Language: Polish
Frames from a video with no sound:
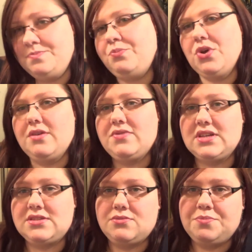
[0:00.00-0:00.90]

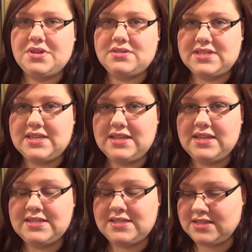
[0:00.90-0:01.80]
Pojawiła się pierwsza
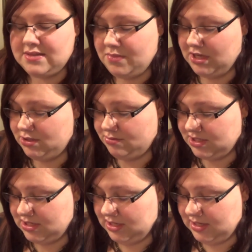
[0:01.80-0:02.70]
seria z Madzią,
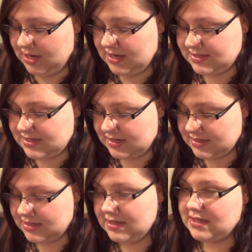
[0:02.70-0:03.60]
czyli Isaac
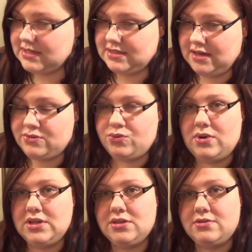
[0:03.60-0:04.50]
i
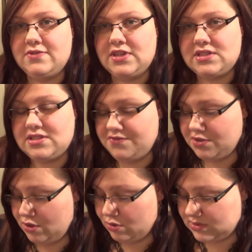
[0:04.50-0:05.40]
aktualnie również z
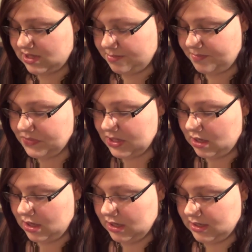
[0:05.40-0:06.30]
Viriosem.
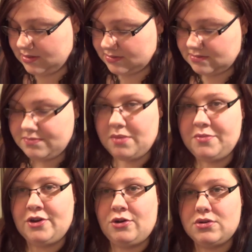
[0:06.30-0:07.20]
Y,
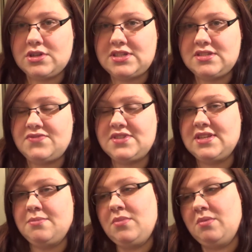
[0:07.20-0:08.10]
mamy orki z
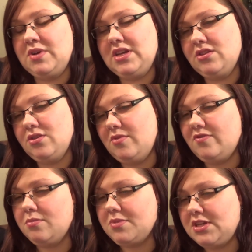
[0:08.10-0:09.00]
Wizem, mamy
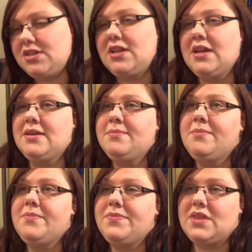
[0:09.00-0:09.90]
randomową kinę
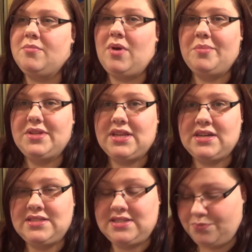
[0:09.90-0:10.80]
mamy
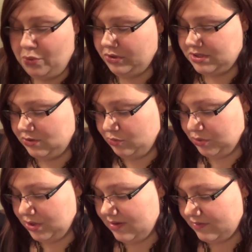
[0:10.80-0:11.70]
teraz, sporo się
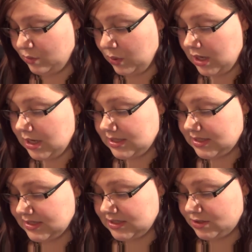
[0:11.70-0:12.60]
pojawił,
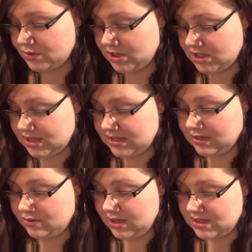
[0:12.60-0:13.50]
także troszeczkę
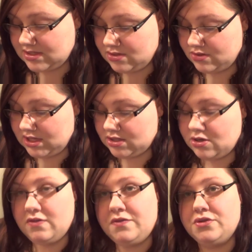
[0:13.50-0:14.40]
tego jest.
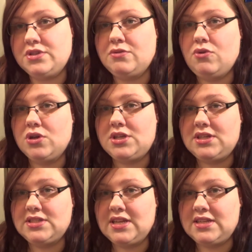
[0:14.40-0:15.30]
Dodatkowo The
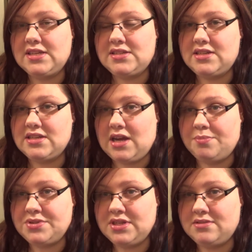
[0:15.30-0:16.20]
Walking Dead jedyneczka
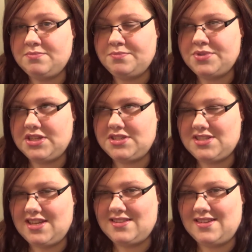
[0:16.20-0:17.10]
prze,
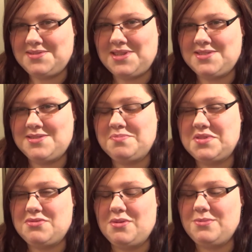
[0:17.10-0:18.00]
przejśnięta, to znaczy, że
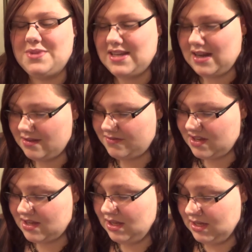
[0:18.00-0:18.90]
przyszła ją na live.
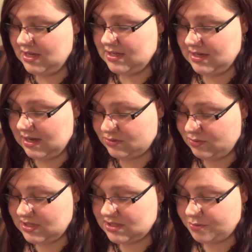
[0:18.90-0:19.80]
E,
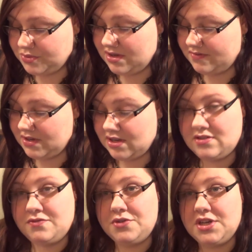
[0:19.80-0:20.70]
aktualnie się pojawia
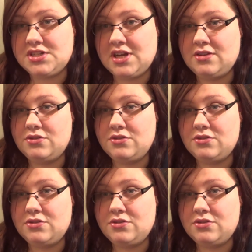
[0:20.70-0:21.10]
dwójeczka,